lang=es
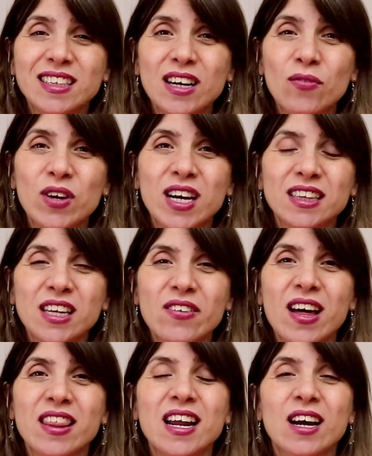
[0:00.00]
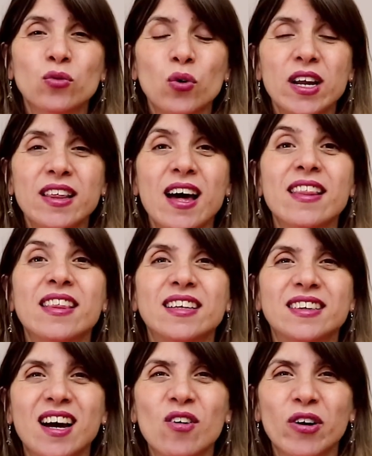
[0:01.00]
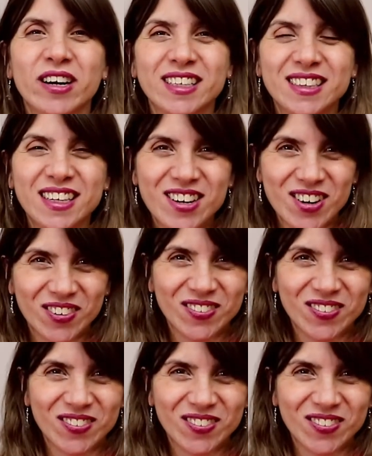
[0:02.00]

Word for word: significativas de la actualidad del tango argentino.